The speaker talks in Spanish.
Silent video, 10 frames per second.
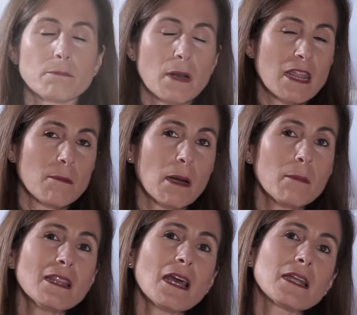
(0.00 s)

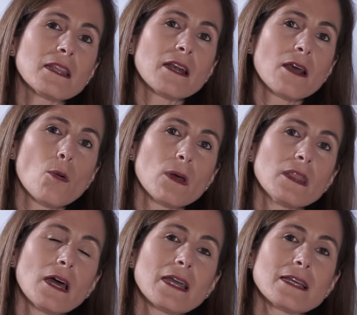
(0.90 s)
Principalmente hay que tener en
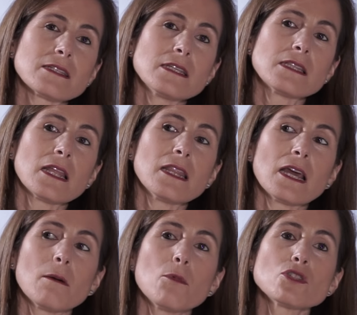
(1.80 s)
cuenta que existen,
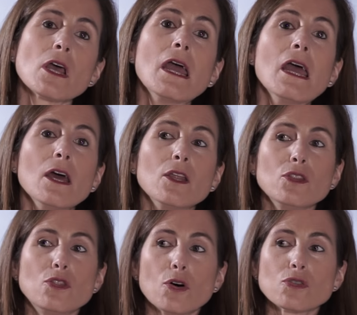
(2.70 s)
digamos,
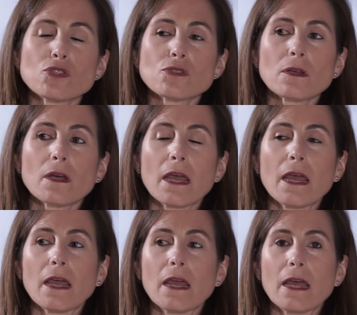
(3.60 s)
dos
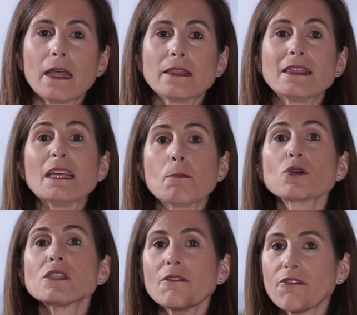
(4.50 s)
eh,
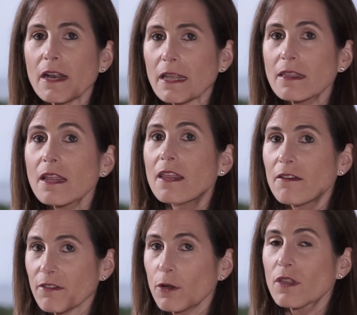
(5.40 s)
tipos diferentes
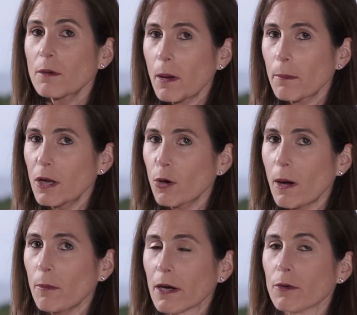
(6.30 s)
de virus del
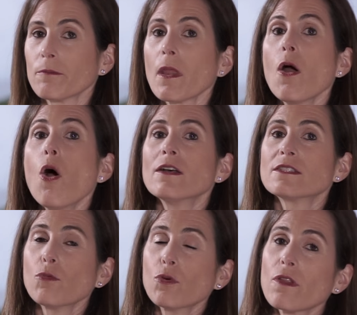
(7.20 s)
papiloma humano.
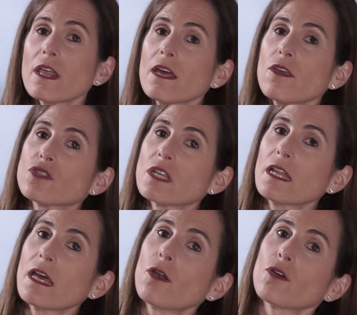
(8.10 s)
Uno de ellos
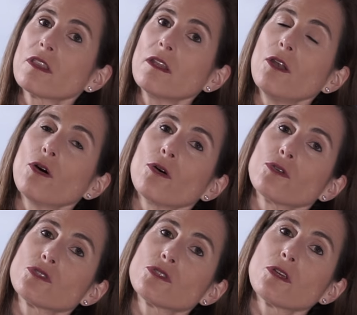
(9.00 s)
serían
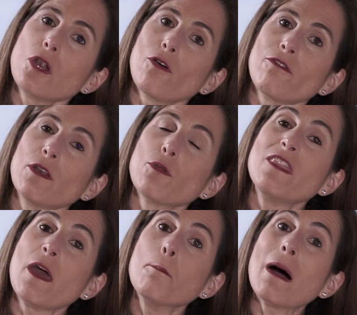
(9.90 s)
los, virus
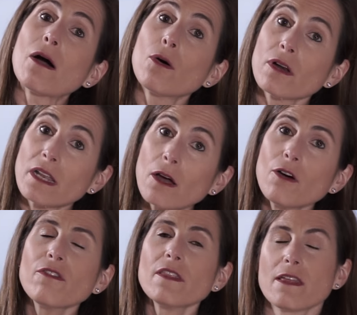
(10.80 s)
de bajo
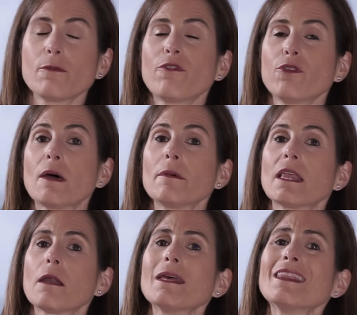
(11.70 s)
riesgo,
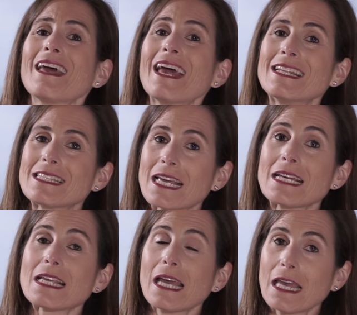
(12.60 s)
fundamentalmente el
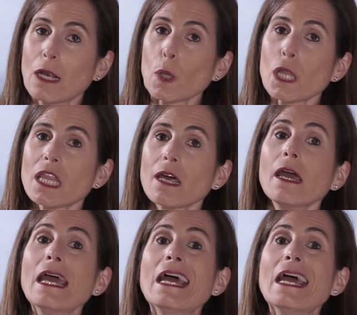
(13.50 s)
6 y el 11,